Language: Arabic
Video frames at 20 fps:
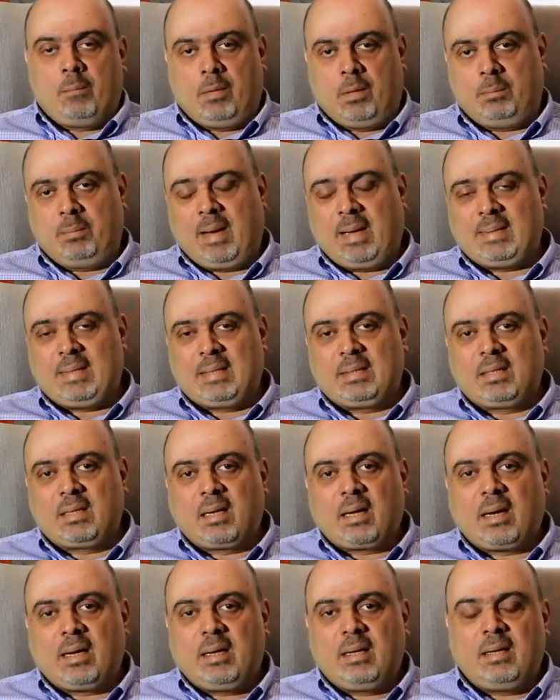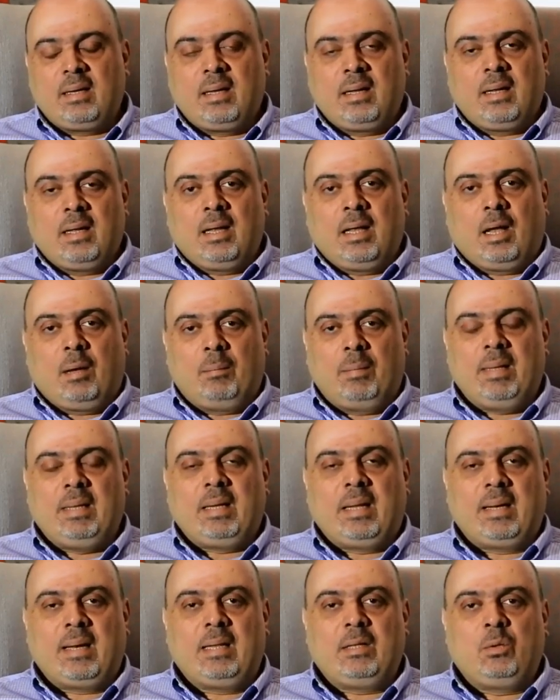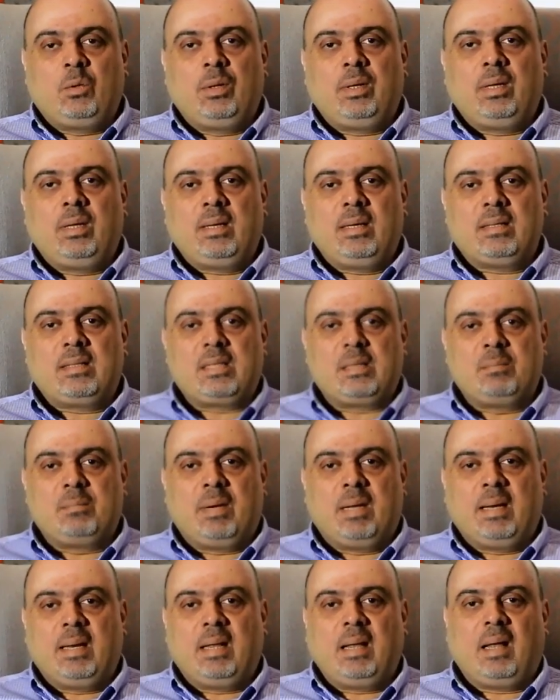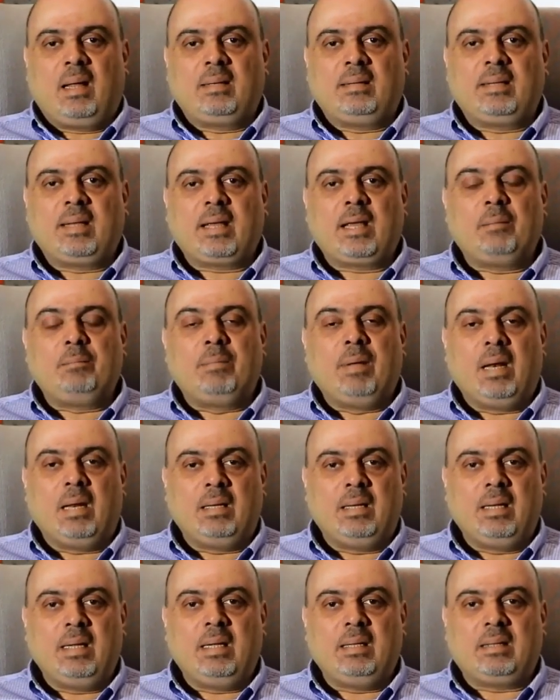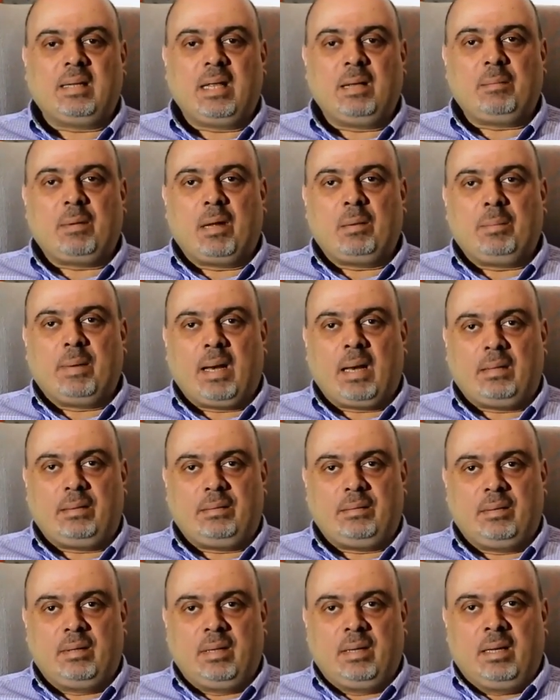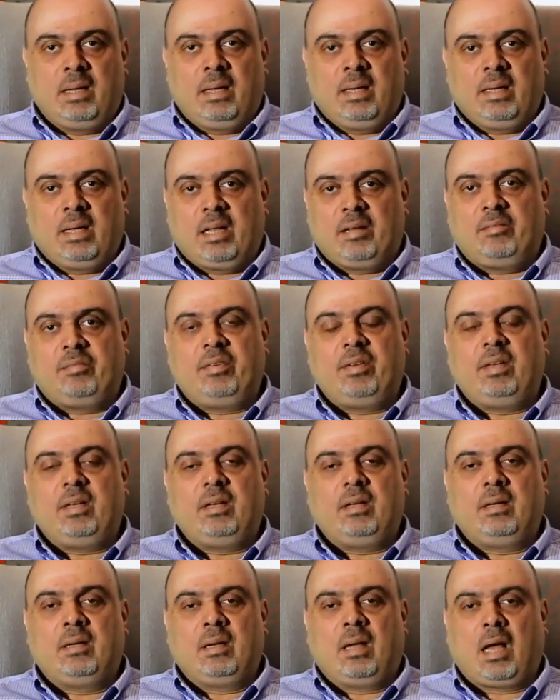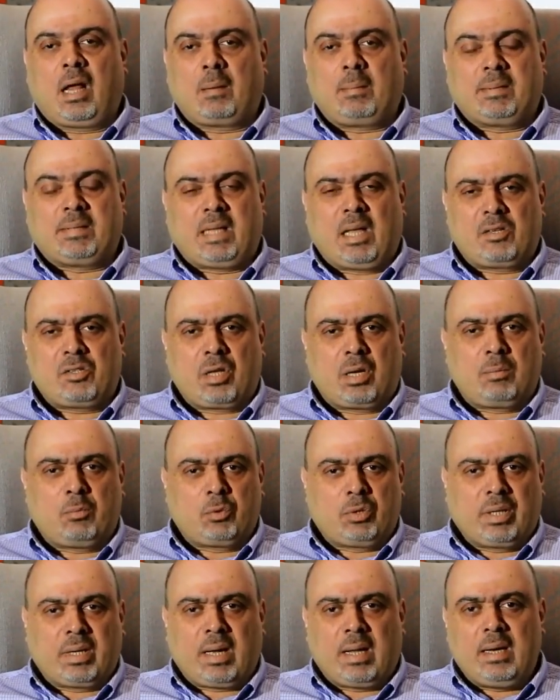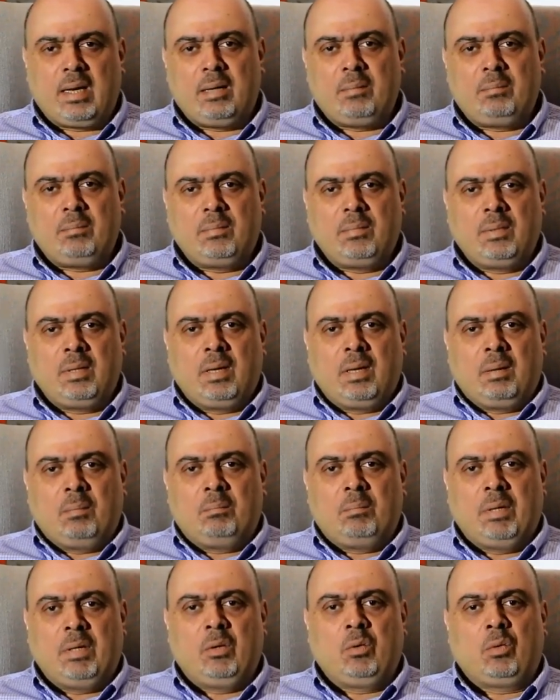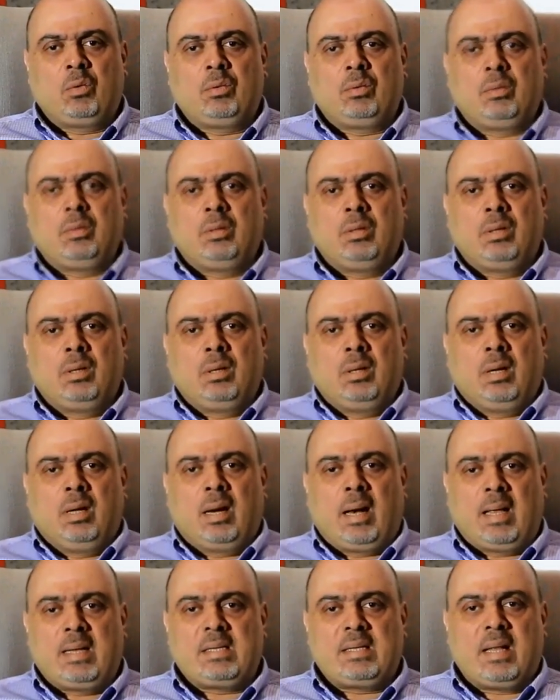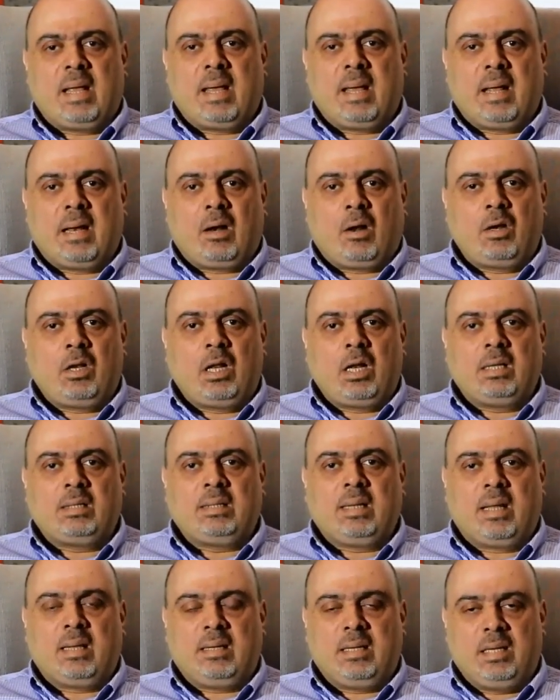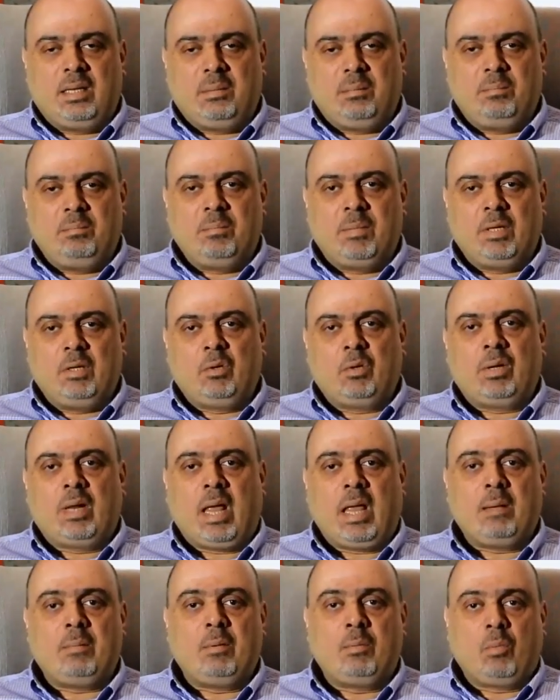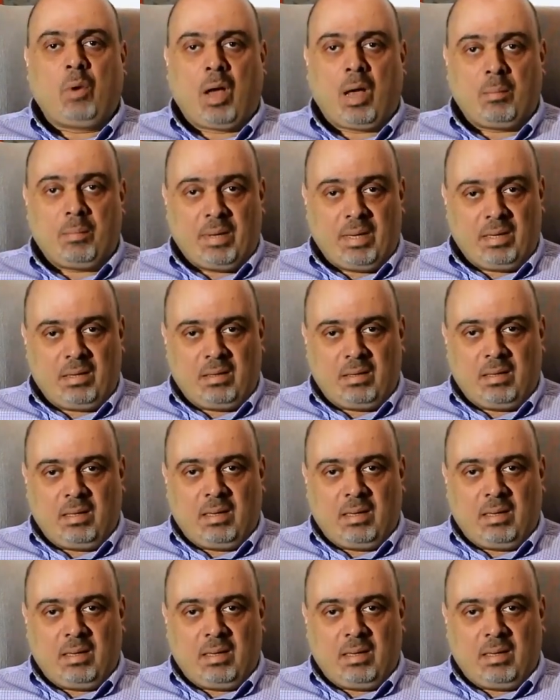من بعدها دغري عملنا ندوه سميناها انتخب بلديه تيبقى البلد. كان في 14 متكلم منهم رئيس الهيئه العليا للتاديب من نائب المحامين